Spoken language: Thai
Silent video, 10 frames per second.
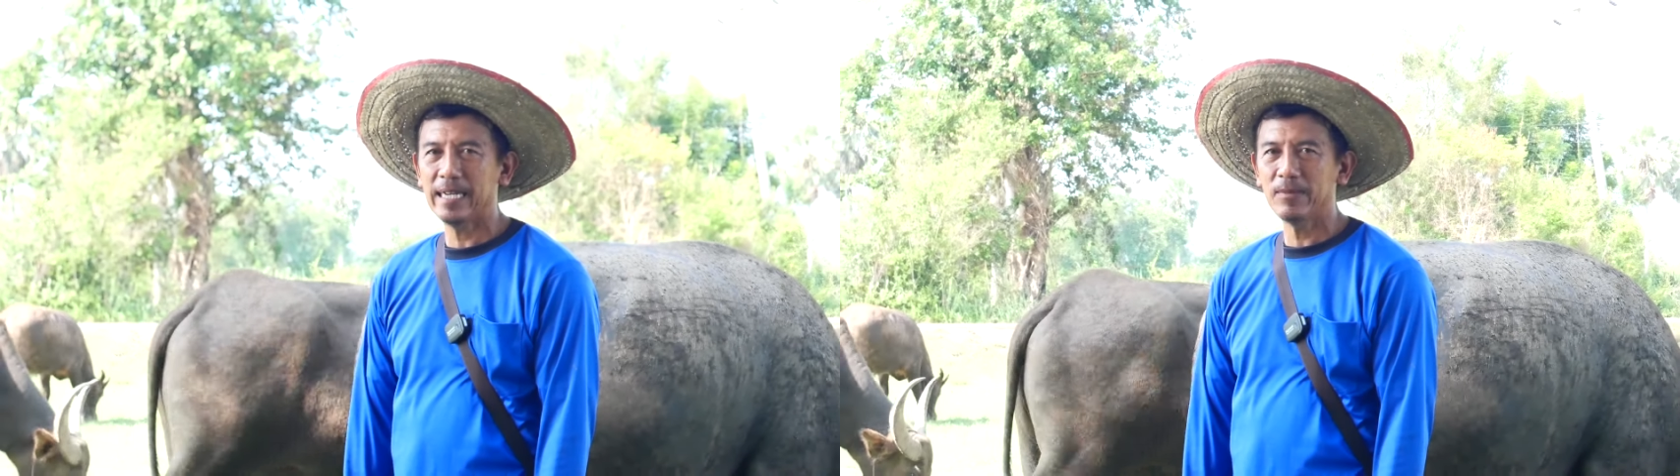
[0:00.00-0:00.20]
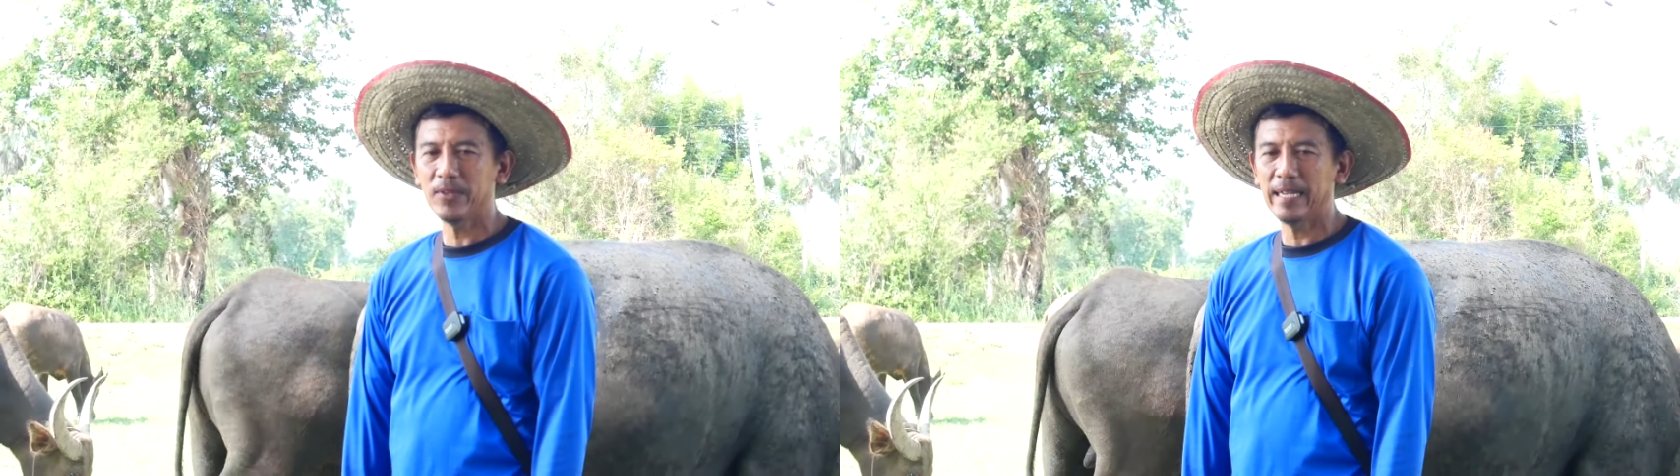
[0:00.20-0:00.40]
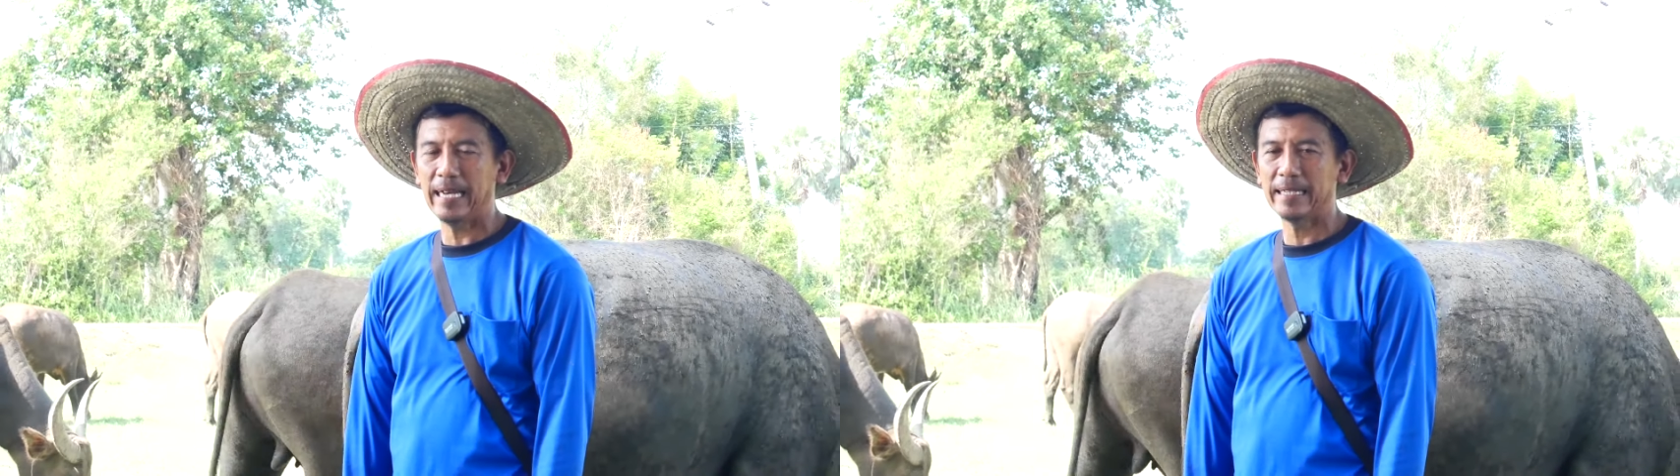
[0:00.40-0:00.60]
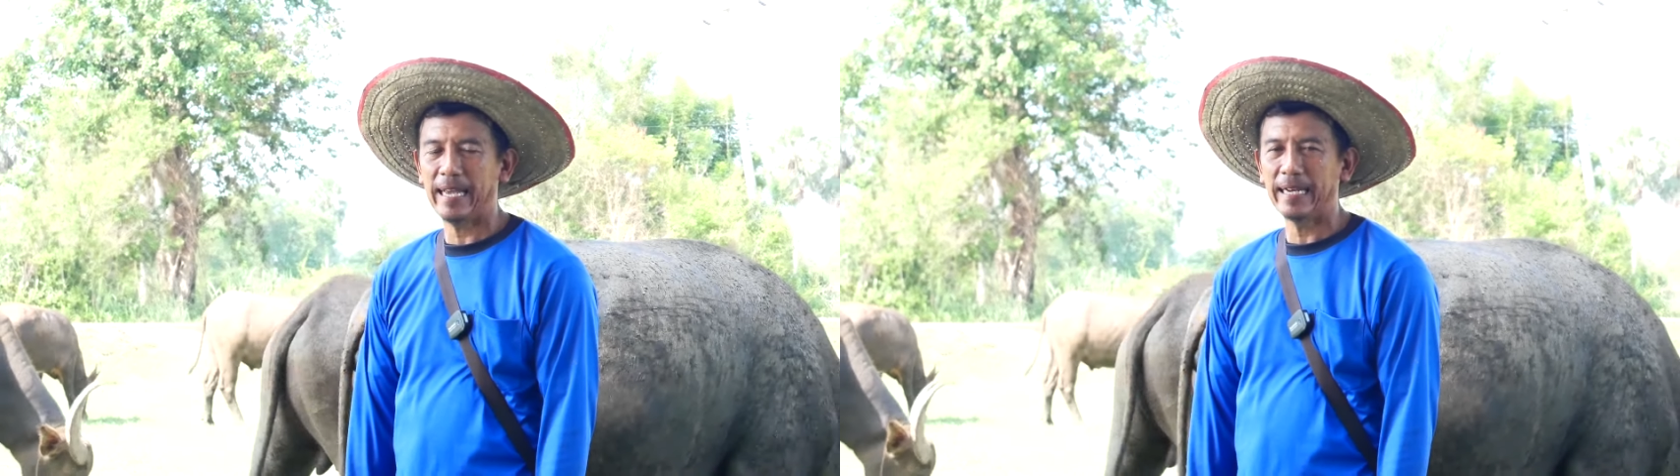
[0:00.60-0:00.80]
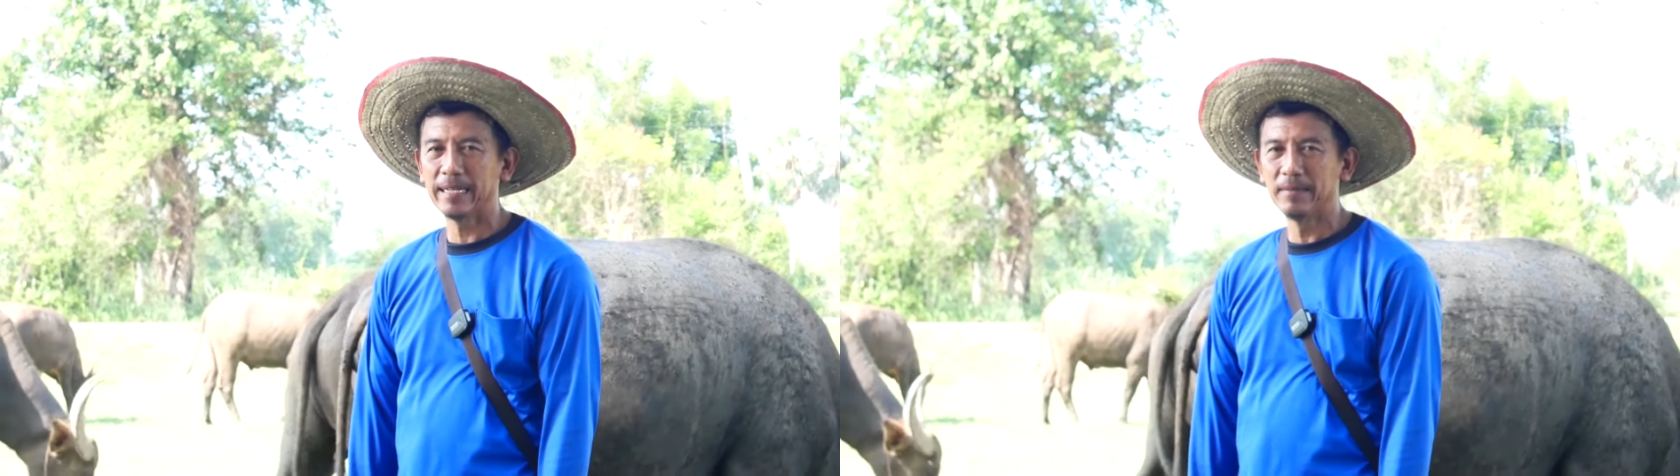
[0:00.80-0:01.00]
จะเริ่มต้นที่หลักแส
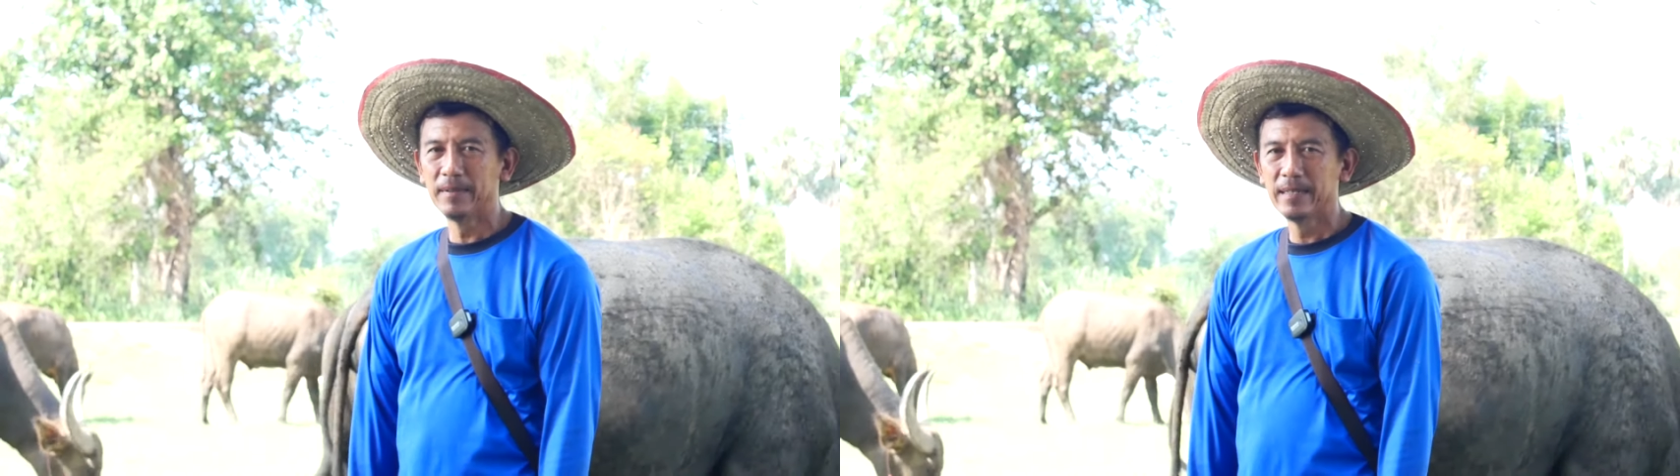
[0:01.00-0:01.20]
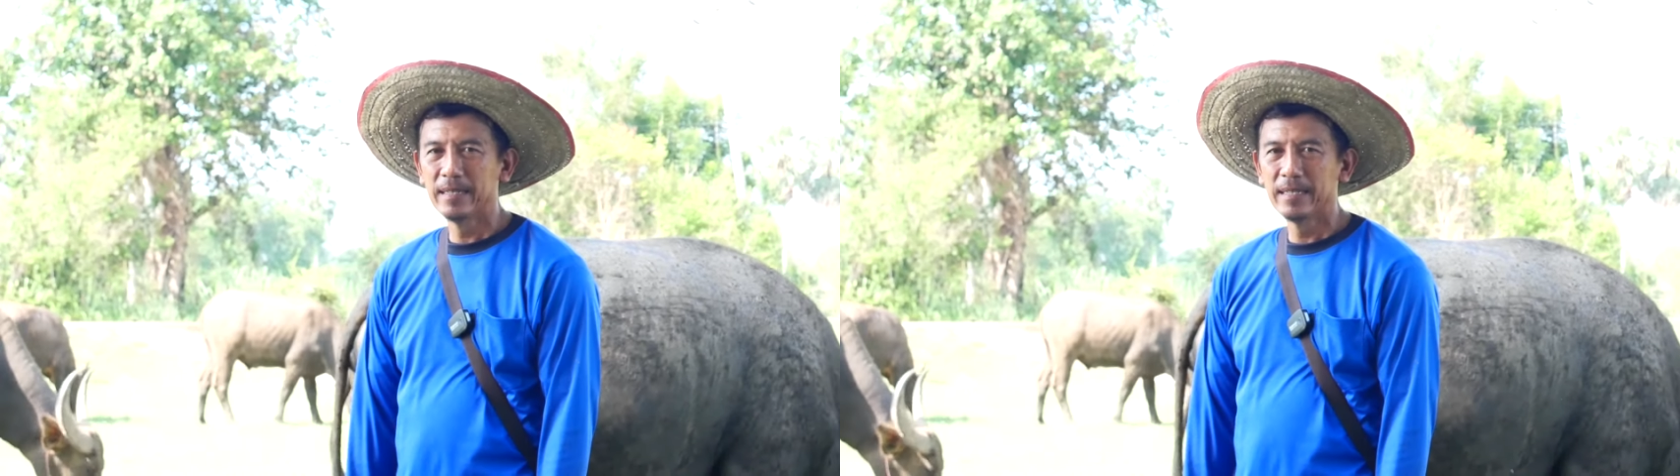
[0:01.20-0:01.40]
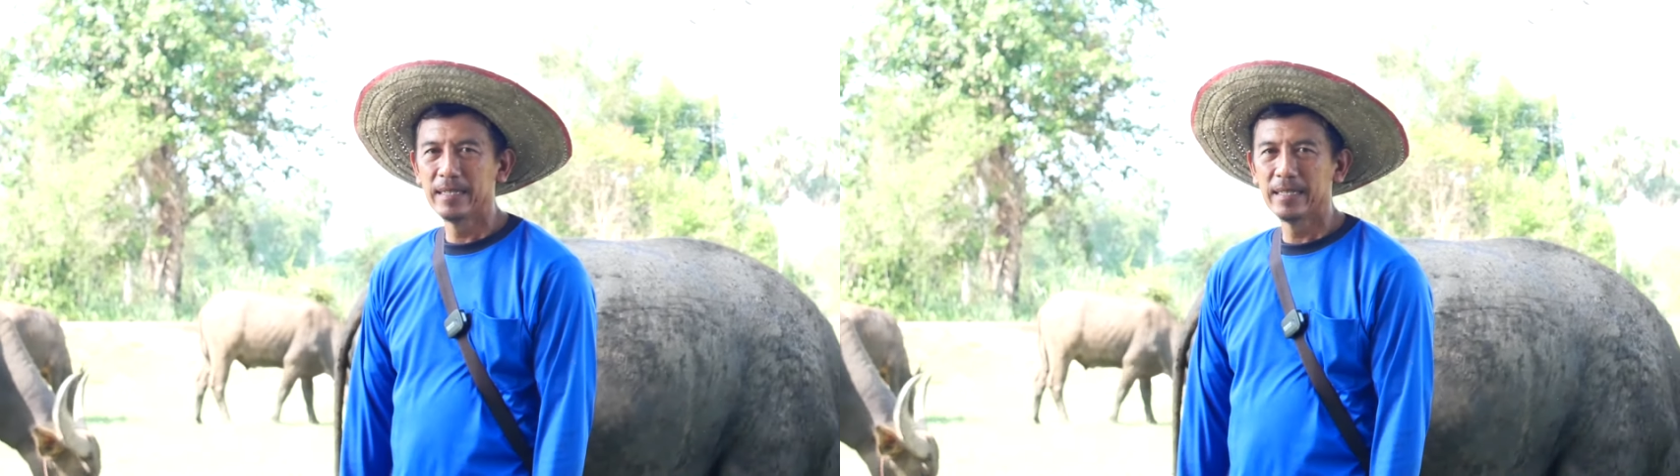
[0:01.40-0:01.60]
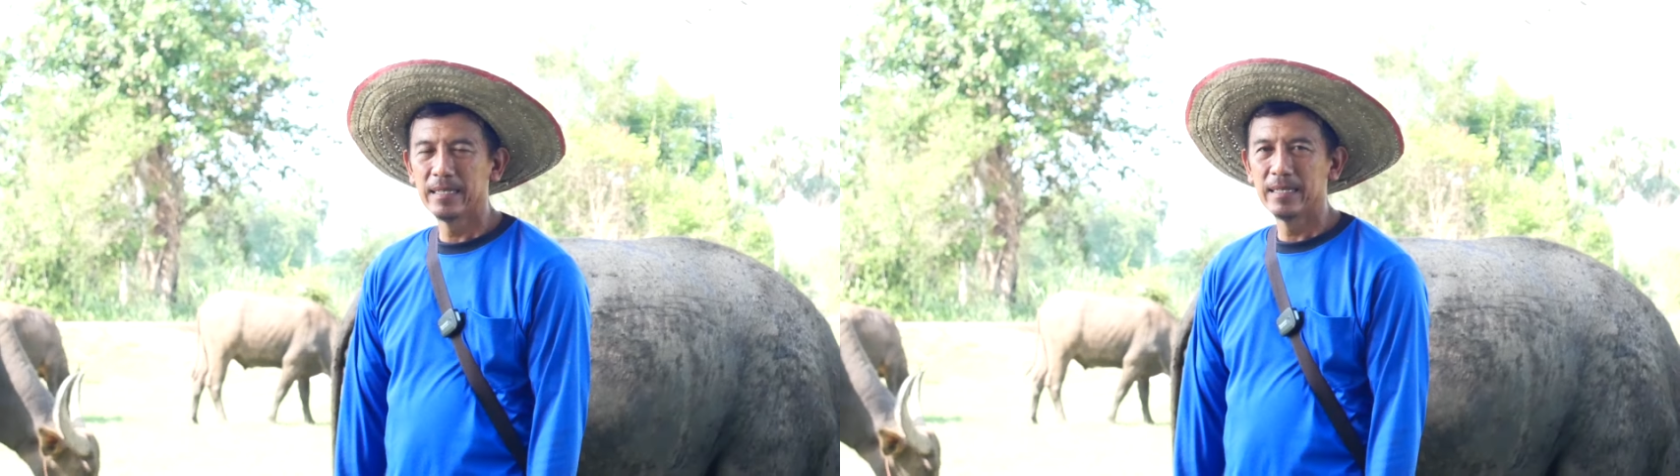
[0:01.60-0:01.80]
นครับครับ